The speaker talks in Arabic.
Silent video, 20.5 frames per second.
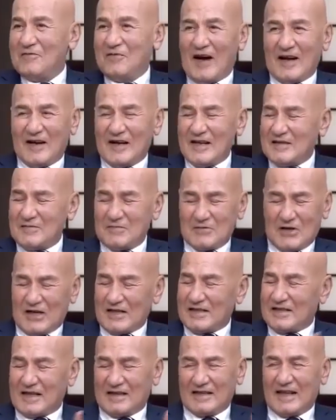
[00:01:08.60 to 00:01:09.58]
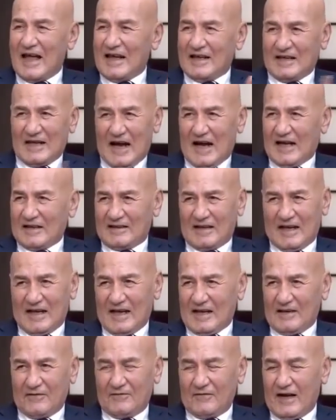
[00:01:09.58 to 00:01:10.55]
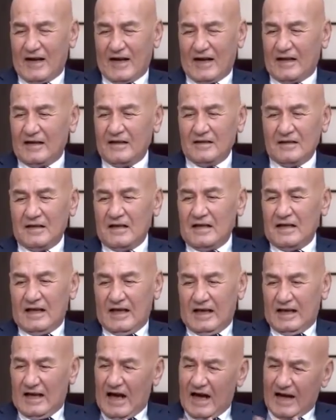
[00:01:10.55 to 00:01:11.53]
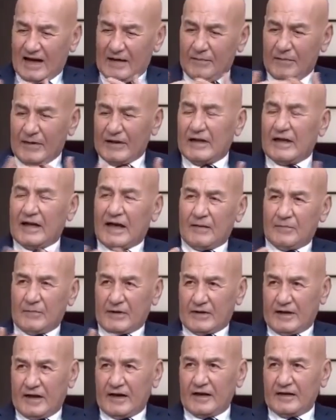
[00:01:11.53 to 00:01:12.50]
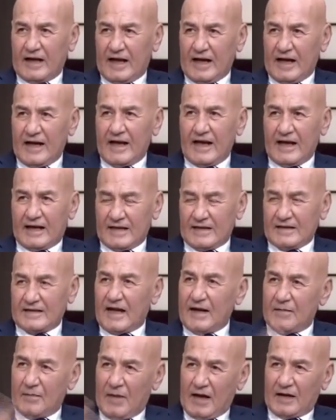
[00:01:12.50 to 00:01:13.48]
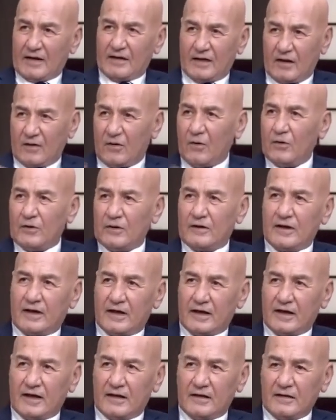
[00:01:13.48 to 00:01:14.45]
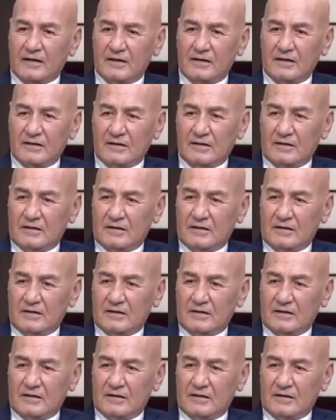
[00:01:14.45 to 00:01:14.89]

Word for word: هينفع الناس مش هتصدقني حتى يعني ف اه اغلبيه اللي كان بيتعرض عليا كان زي ما حضرتك قلت كده